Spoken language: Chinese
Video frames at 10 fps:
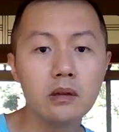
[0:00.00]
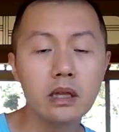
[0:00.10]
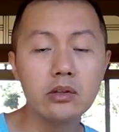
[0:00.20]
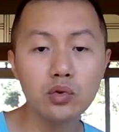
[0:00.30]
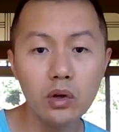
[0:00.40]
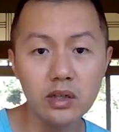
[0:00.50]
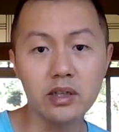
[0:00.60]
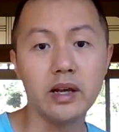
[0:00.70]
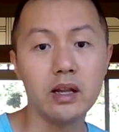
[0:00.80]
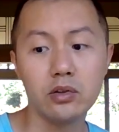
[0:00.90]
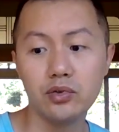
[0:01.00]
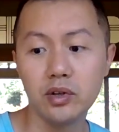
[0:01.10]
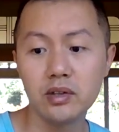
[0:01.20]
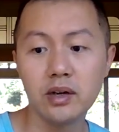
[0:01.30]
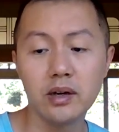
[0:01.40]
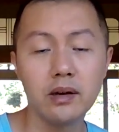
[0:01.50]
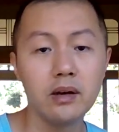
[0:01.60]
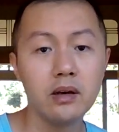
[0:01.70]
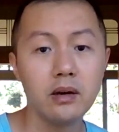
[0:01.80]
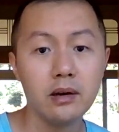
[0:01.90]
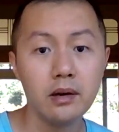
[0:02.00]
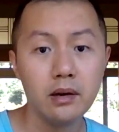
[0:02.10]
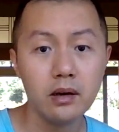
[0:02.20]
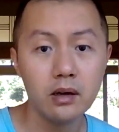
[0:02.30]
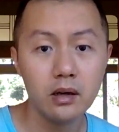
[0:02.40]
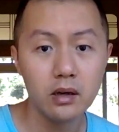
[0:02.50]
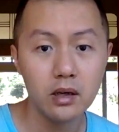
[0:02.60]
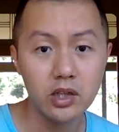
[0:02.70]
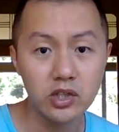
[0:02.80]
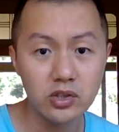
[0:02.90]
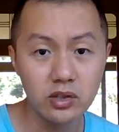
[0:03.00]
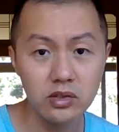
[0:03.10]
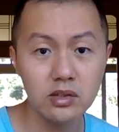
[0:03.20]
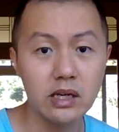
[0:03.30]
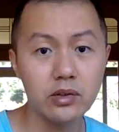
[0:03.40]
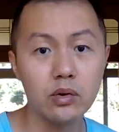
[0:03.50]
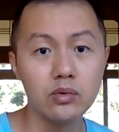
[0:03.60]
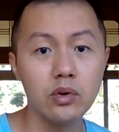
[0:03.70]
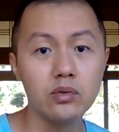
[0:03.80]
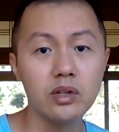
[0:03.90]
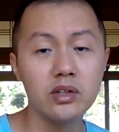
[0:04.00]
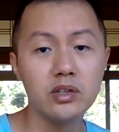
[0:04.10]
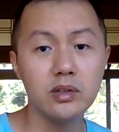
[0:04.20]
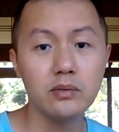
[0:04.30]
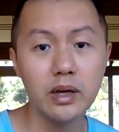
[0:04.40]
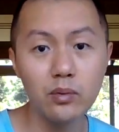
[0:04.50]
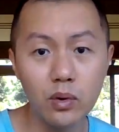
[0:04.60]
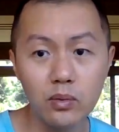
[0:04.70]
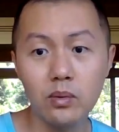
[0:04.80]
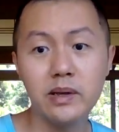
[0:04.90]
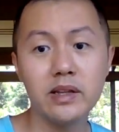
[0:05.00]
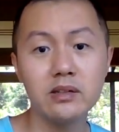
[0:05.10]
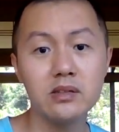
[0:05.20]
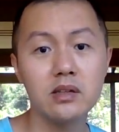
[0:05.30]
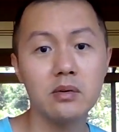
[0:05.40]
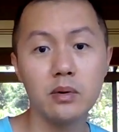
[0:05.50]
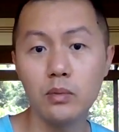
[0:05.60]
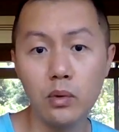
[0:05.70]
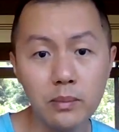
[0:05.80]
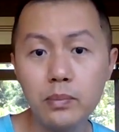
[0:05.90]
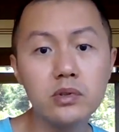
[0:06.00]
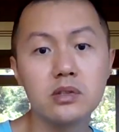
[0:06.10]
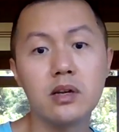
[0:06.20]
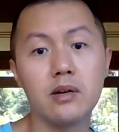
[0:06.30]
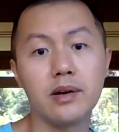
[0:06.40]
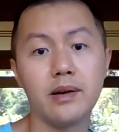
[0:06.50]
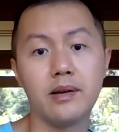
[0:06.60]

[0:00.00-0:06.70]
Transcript: 他做了怎样的决策？啊，他事实上有有这个行为，我我们能知道吗？我们不知道。